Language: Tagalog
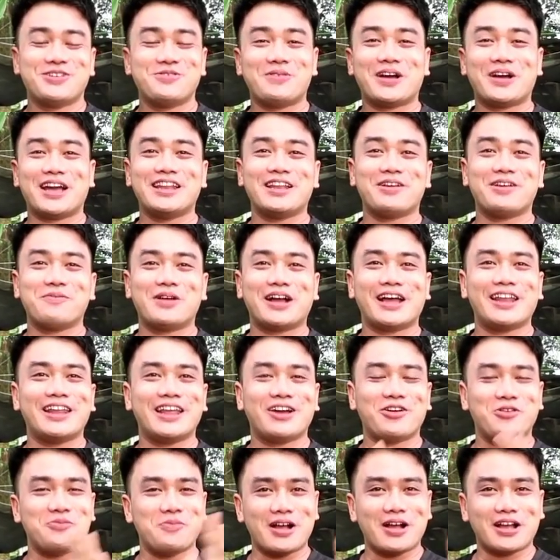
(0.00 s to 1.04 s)
so magandang
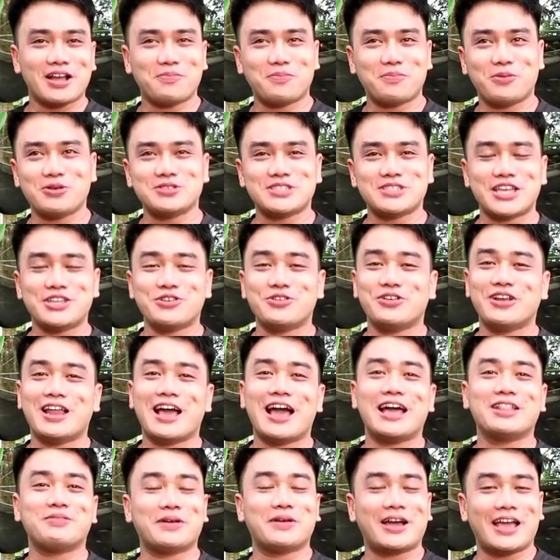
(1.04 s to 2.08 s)
magandang umaga po sa inyong
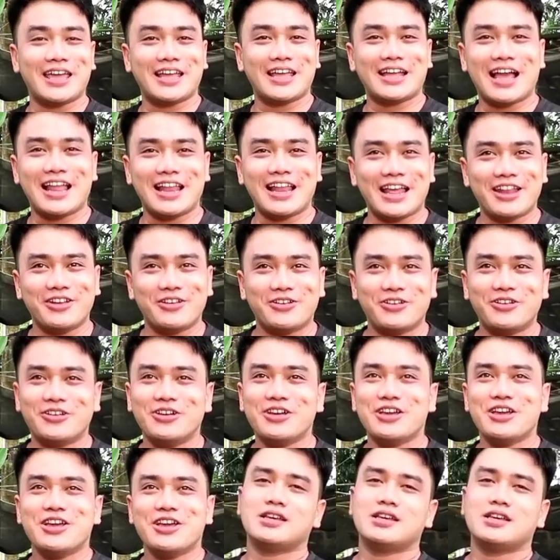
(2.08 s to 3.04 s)
lahat mga higala no?